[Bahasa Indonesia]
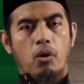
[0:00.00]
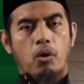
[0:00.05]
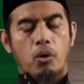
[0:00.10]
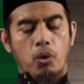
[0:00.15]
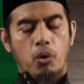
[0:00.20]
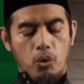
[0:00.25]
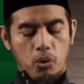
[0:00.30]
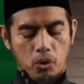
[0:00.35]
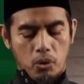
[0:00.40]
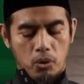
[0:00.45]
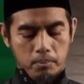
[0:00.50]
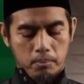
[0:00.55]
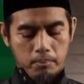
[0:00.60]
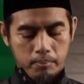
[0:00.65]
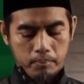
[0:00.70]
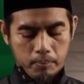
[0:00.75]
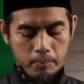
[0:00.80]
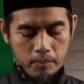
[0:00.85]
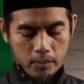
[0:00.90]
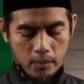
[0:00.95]
hukum
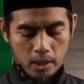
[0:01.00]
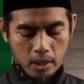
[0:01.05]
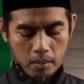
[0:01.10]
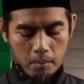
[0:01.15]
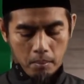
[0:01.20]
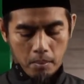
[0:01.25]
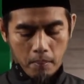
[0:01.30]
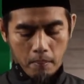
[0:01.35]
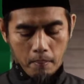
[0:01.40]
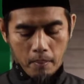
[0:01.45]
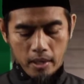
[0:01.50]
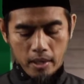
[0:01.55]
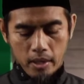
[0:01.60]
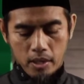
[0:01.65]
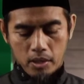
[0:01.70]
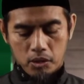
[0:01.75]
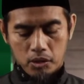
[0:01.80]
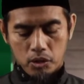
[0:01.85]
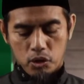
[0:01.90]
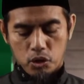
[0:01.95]
membayar
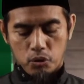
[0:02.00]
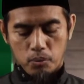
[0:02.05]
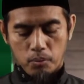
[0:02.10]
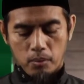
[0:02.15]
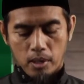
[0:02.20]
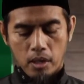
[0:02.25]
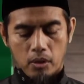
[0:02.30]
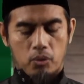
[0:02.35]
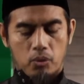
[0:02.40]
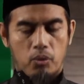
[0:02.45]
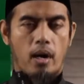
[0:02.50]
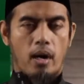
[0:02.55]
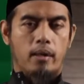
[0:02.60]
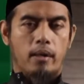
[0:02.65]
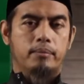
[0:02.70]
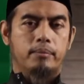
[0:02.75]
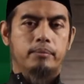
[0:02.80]
sejumlah uang